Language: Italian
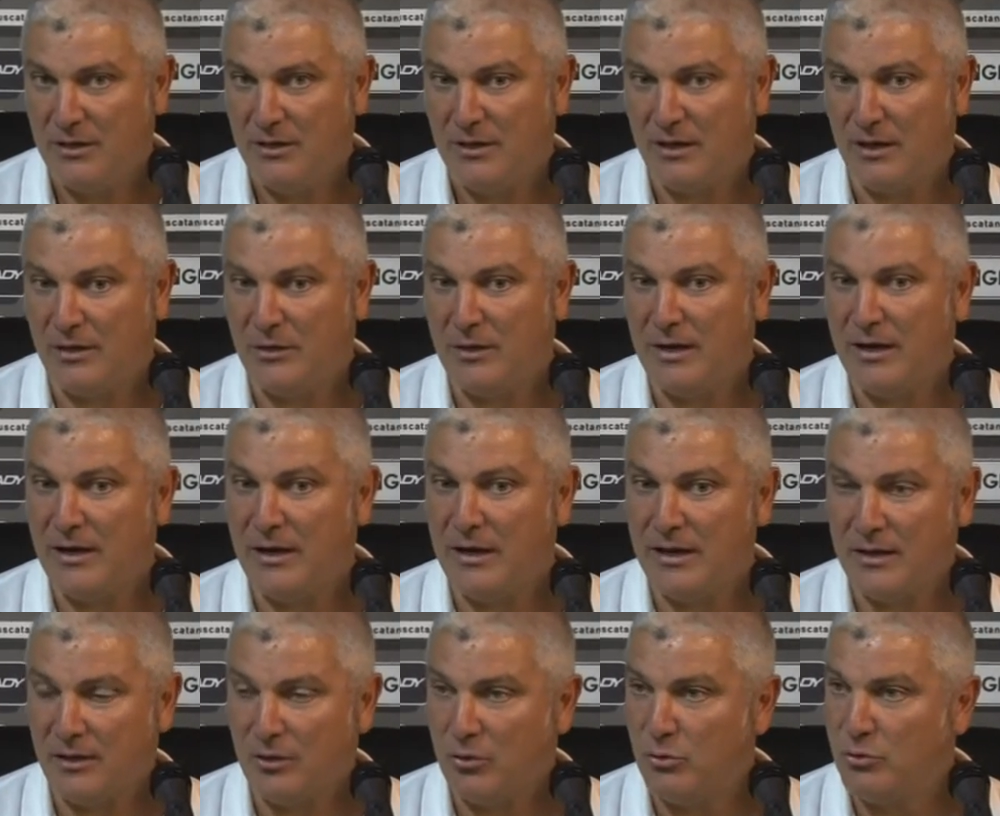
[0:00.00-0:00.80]
che
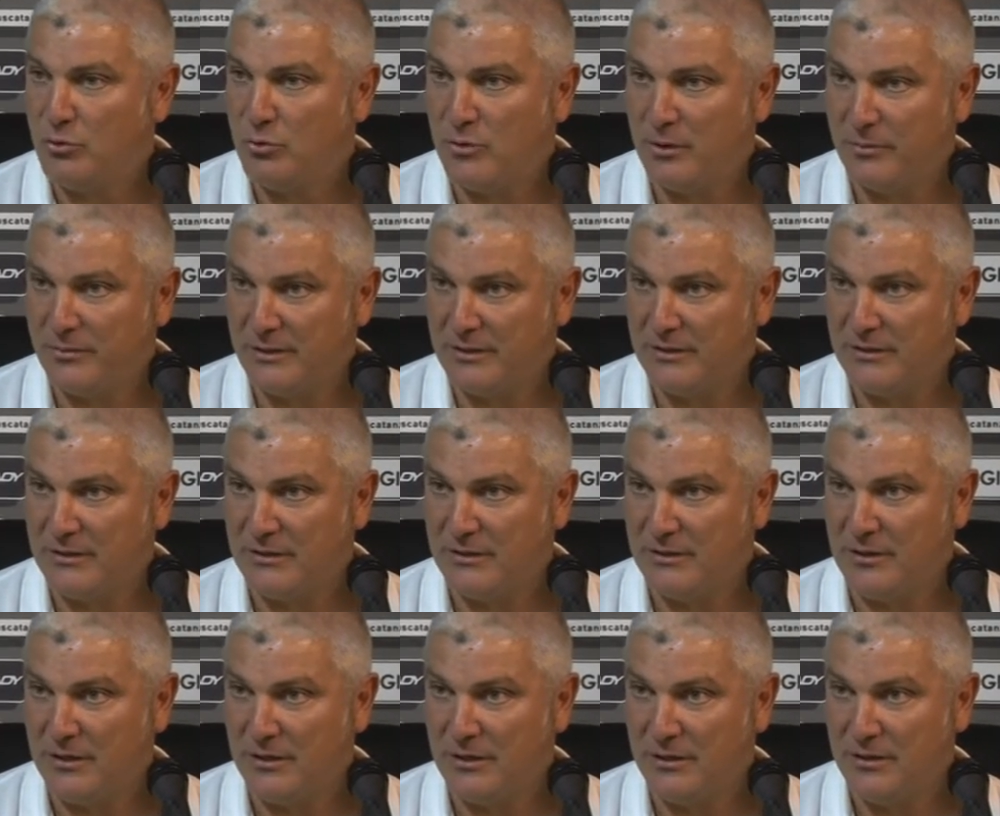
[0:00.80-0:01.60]
nell'arco di una
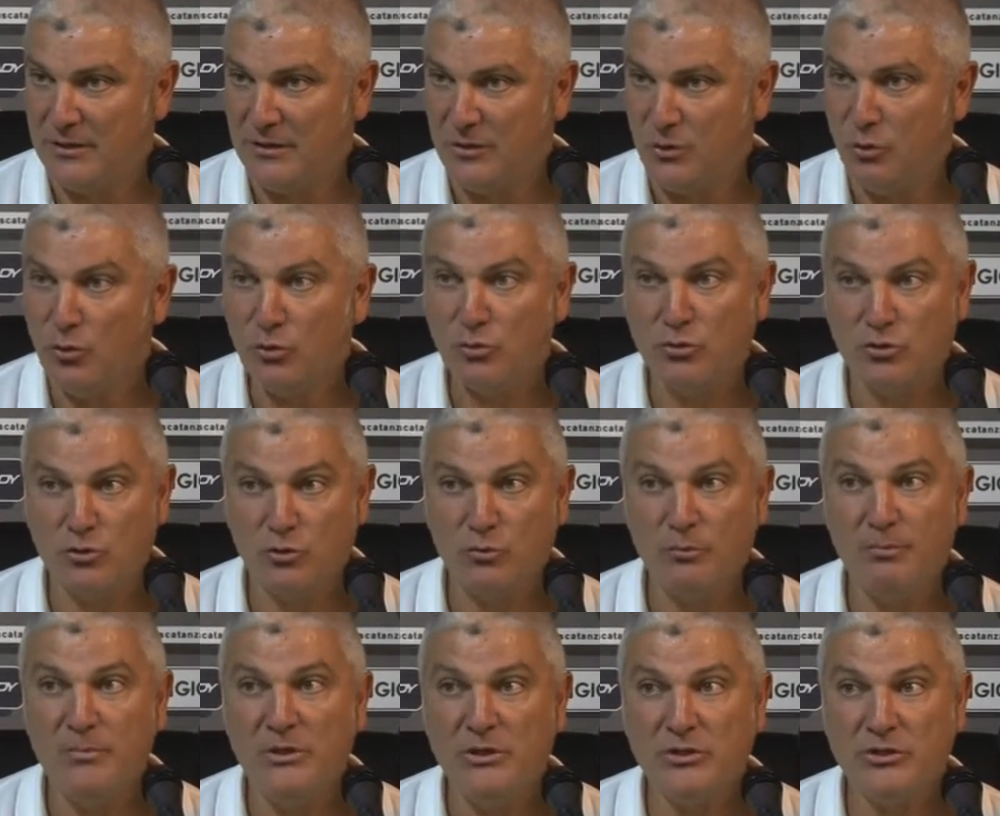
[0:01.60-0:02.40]
partita non
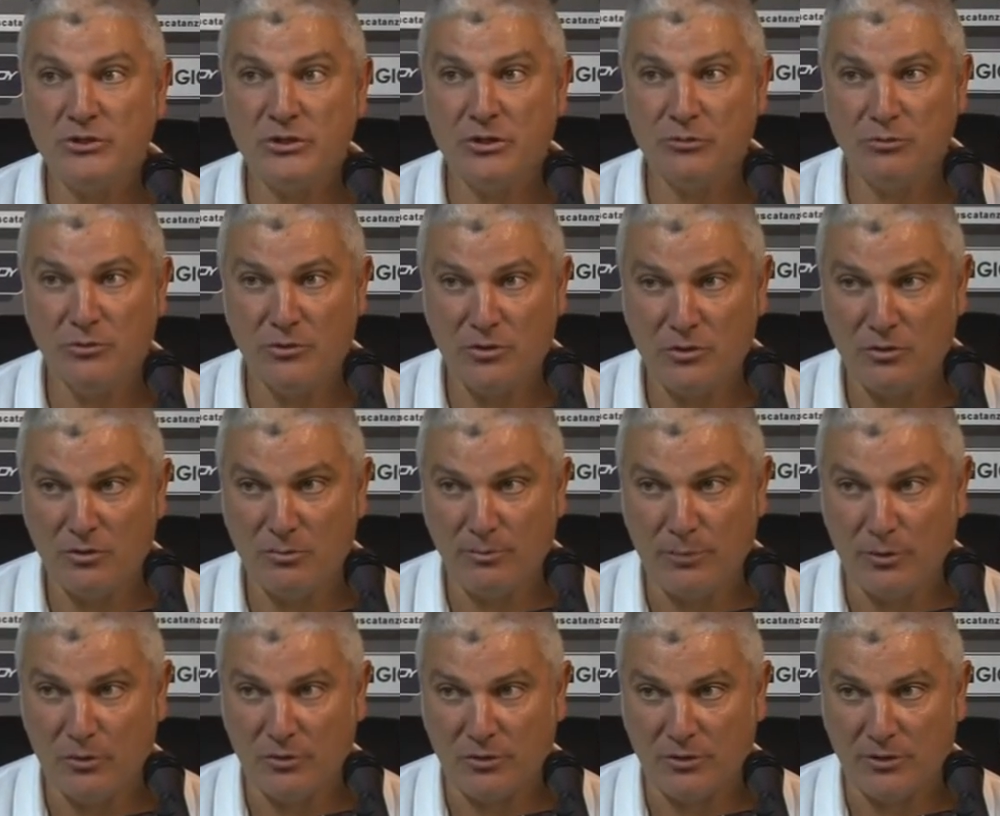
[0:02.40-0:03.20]
subisce un tiro in
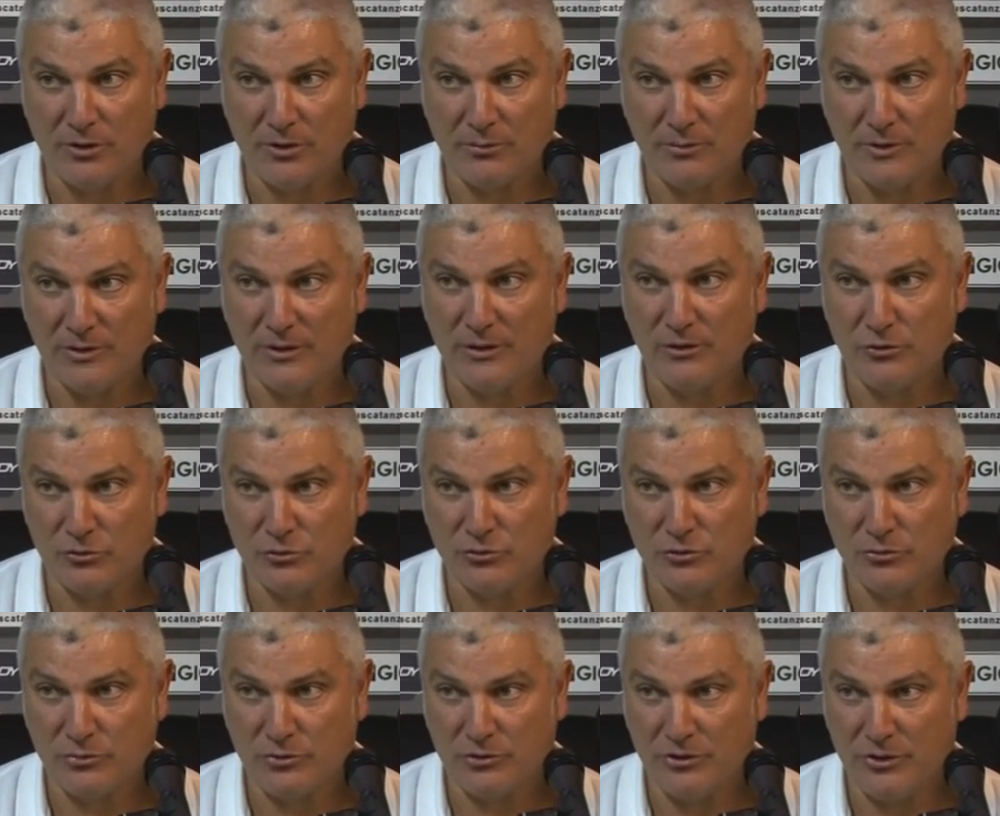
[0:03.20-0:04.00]
porta perché il
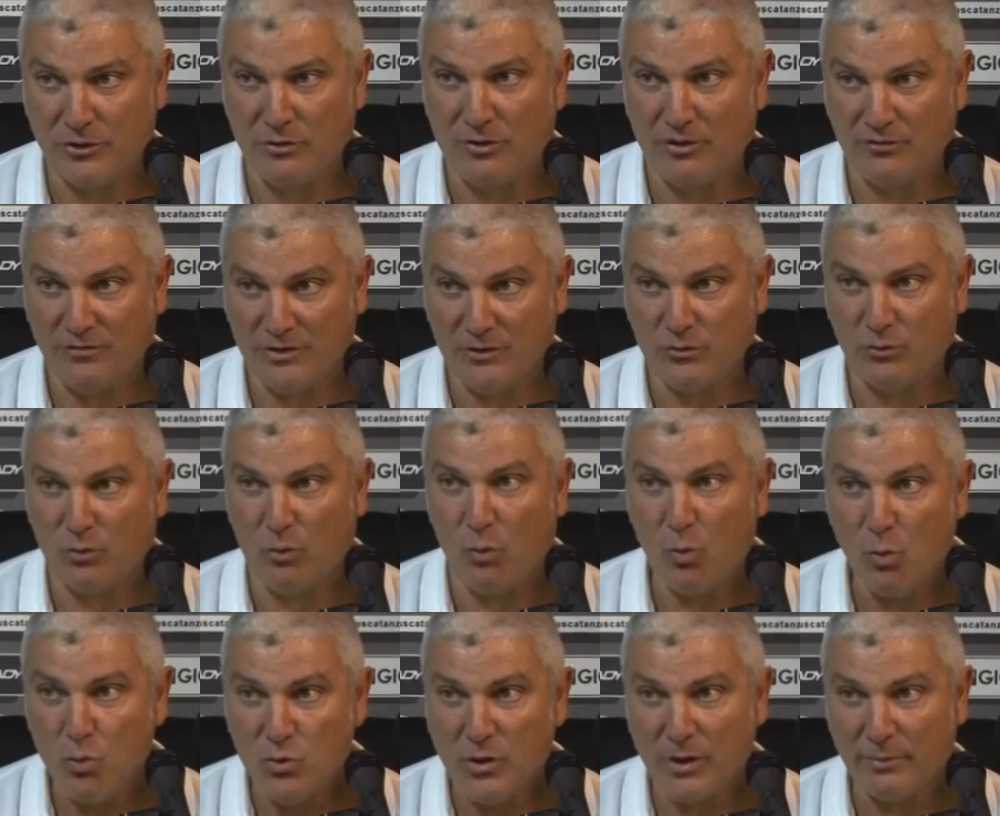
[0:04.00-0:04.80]
nostro portiere non ha fatto
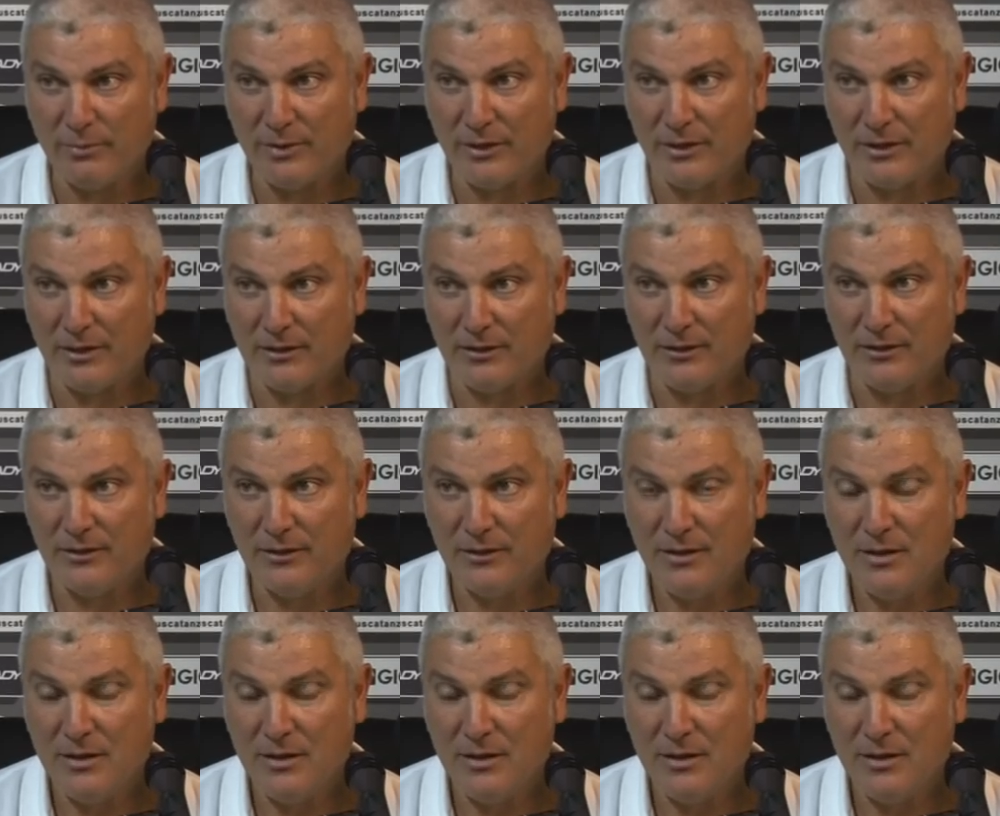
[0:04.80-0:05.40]
una parata,